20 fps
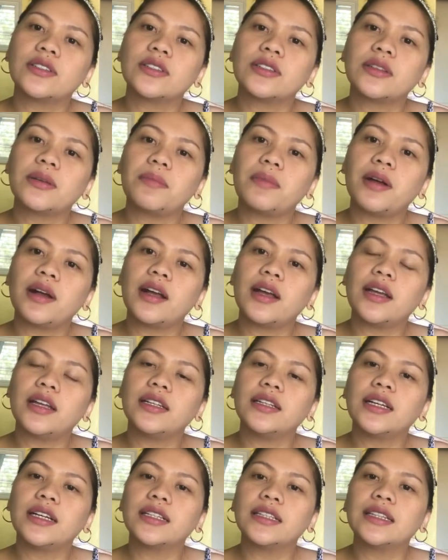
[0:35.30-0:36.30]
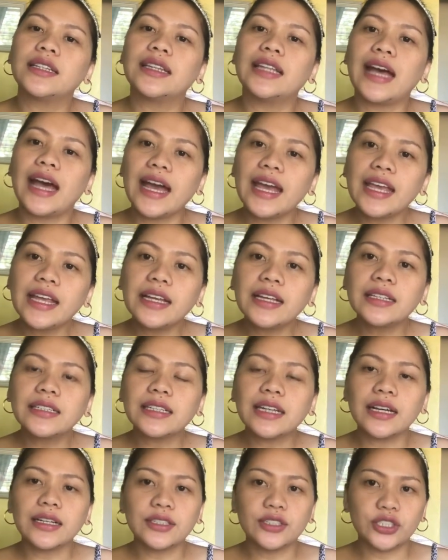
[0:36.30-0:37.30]
sa mga nag-like,
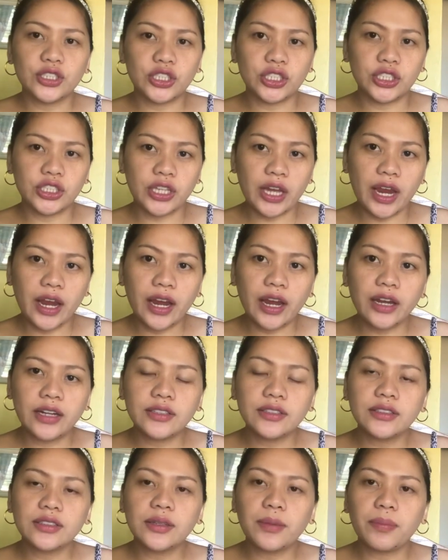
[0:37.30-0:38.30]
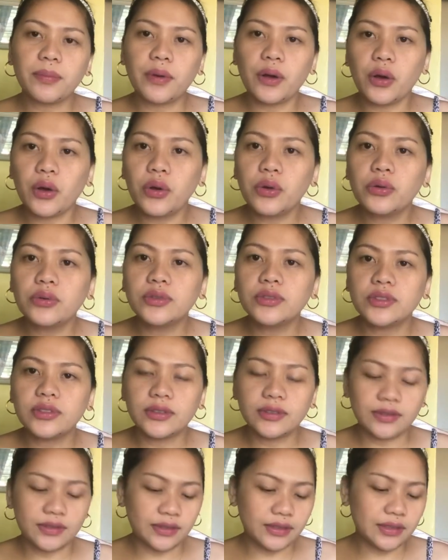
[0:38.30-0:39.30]
nag-share sa post.
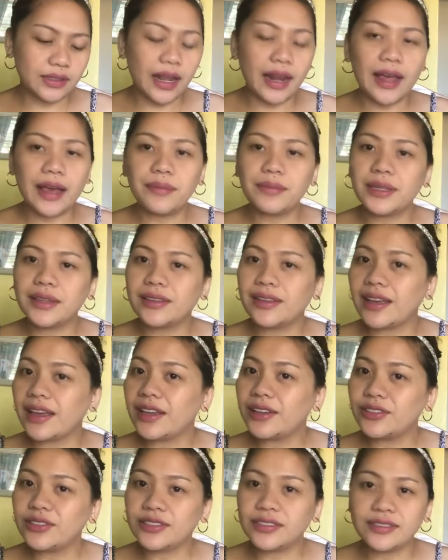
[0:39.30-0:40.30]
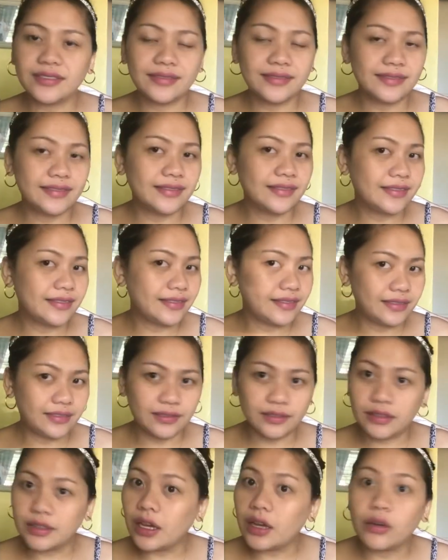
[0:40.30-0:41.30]
Salamat kayo.
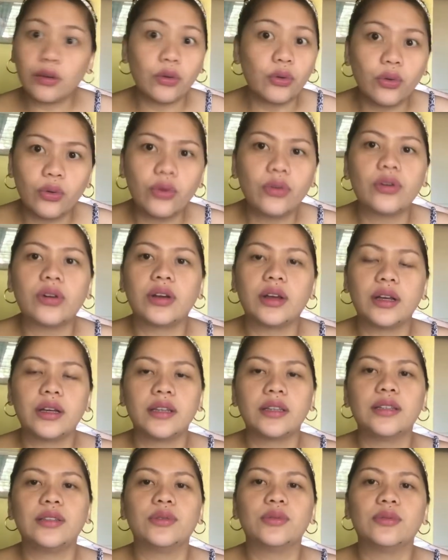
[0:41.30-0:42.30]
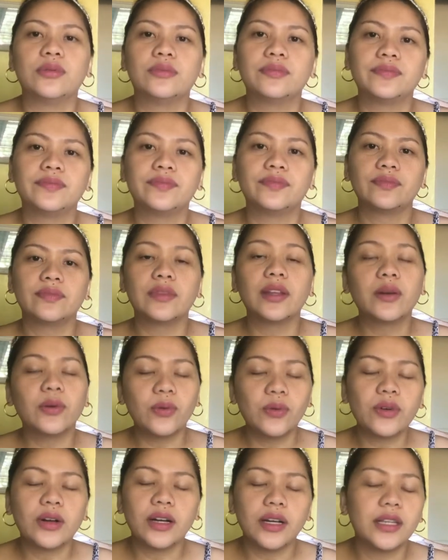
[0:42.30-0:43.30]
Dako kayo. Dako
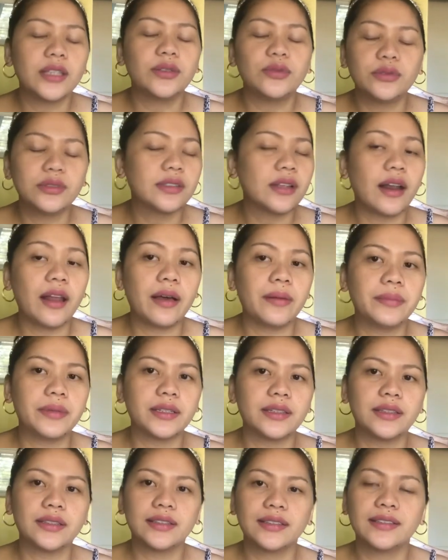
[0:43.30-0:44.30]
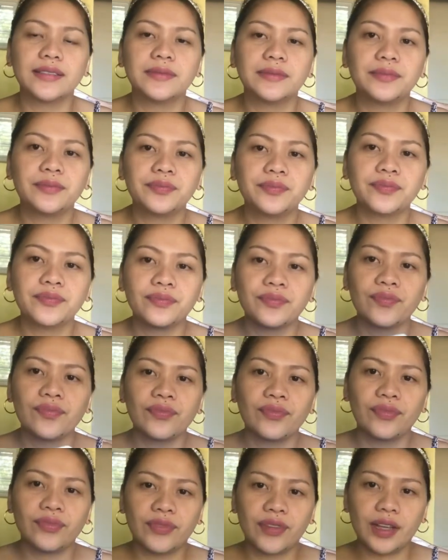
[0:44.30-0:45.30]
kayong salamat.
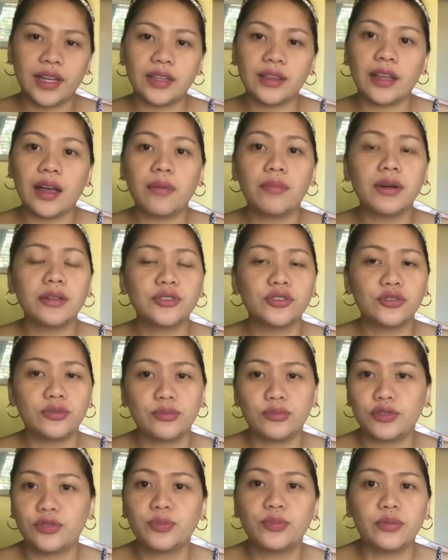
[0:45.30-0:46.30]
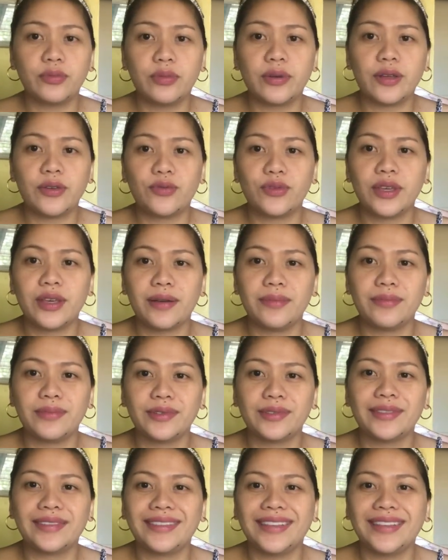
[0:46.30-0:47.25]
Katabang jud mas pobre uyab mo.